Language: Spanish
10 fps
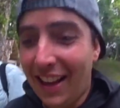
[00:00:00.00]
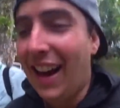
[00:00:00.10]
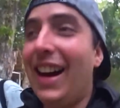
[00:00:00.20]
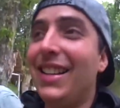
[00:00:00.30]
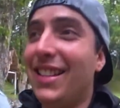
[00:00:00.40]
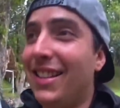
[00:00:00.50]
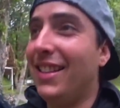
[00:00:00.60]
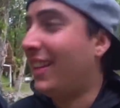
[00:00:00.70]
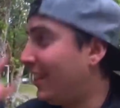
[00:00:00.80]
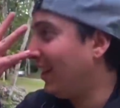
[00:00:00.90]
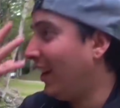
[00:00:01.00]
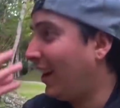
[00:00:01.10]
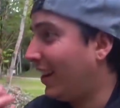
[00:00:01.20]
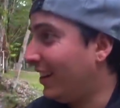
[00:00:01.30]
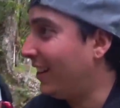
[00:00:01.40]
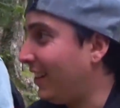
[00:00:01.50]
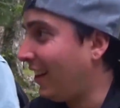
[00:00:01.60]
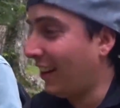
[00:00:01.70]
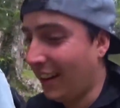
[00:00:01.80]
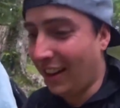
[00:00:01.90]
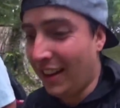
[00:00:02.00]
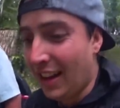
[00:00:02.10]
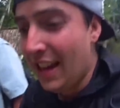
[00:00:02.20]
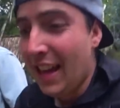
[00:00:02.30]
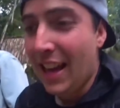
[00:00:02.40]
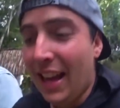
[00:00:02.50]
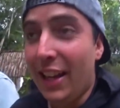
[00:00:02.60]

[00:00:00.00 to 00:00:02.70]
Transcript: Ah, sí, sí, sí, que tiene la carita de la... Exactamente.